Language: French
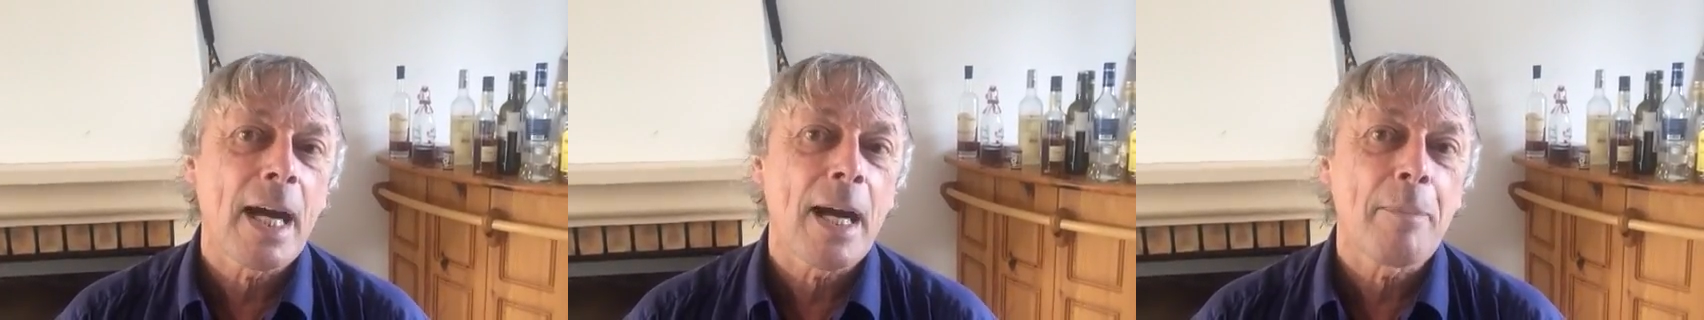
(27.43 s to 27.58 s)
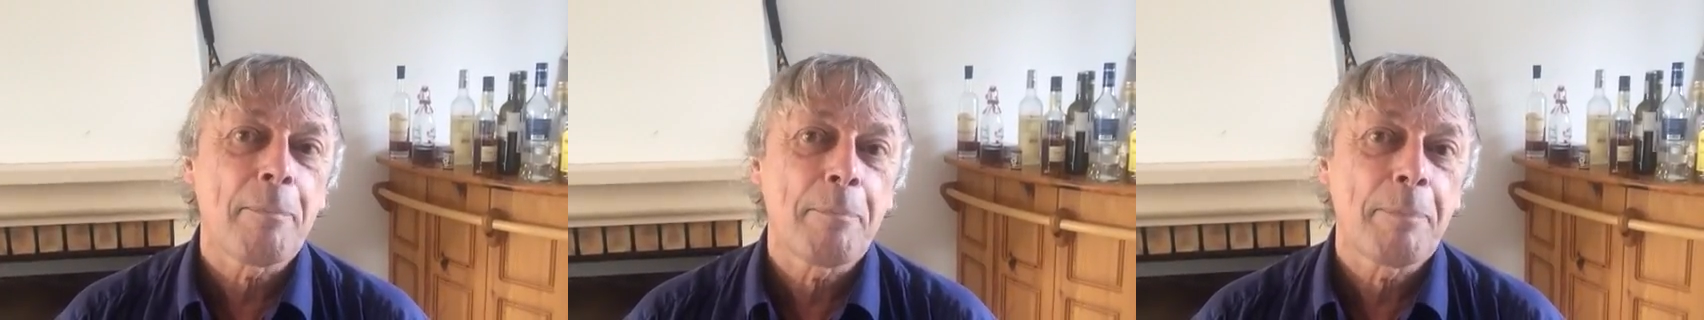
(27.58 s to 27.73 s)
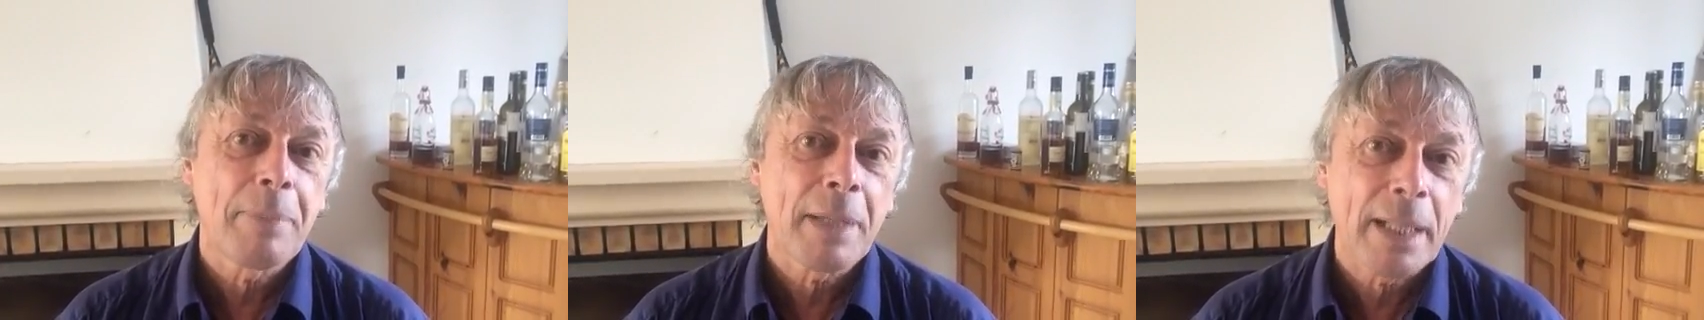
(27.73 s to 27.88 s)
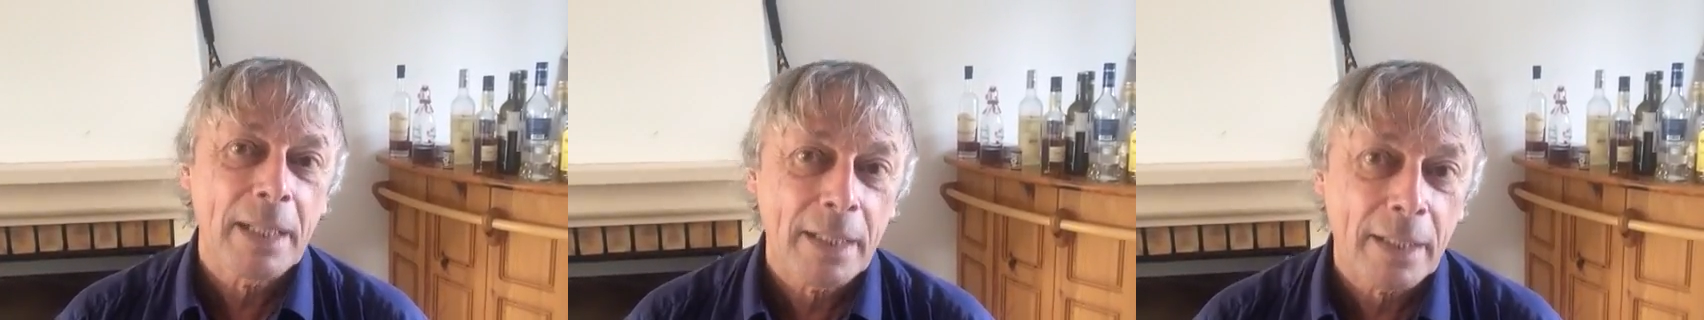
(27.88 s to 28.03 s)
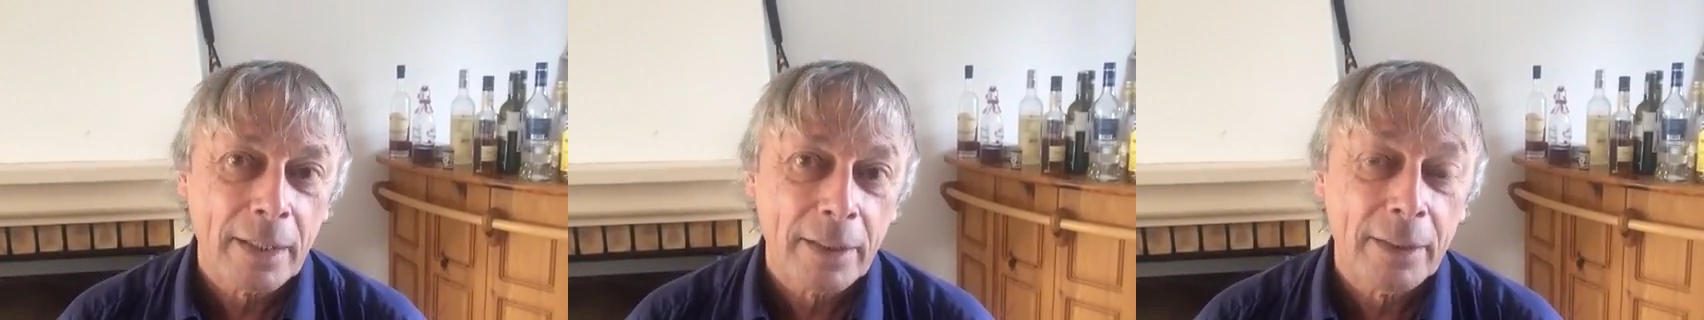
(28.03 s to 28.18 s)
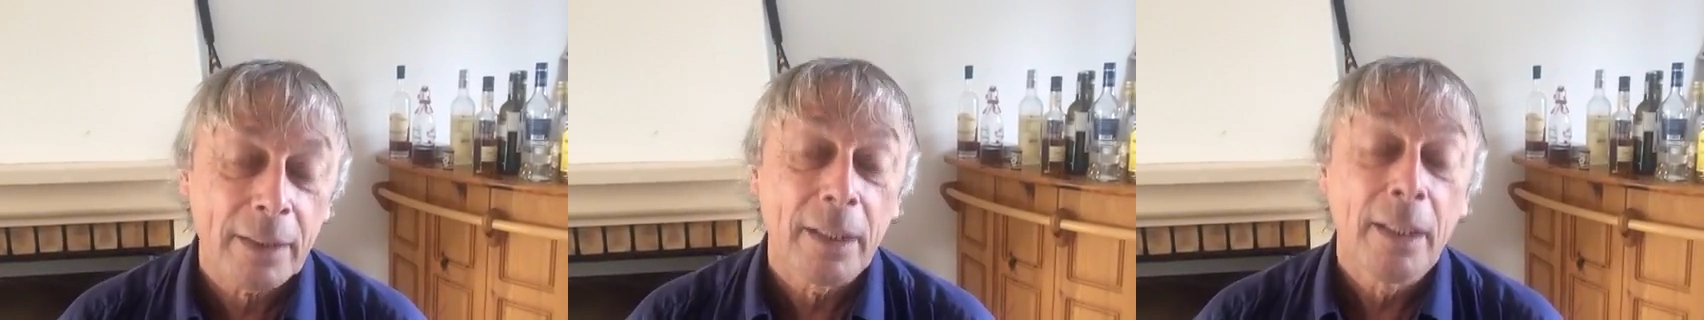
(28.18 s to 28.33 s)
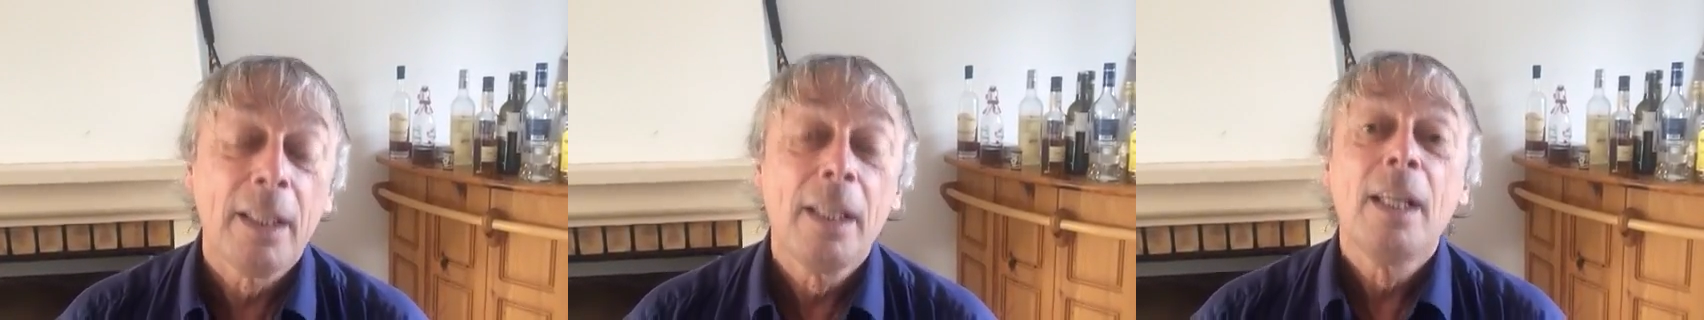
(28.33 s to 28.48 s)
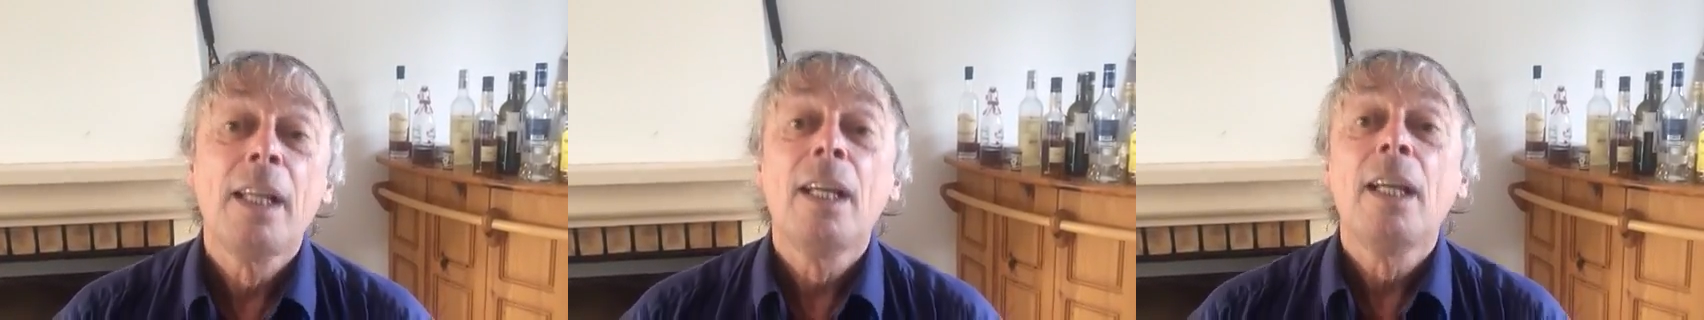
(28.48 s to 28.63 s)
à perdre.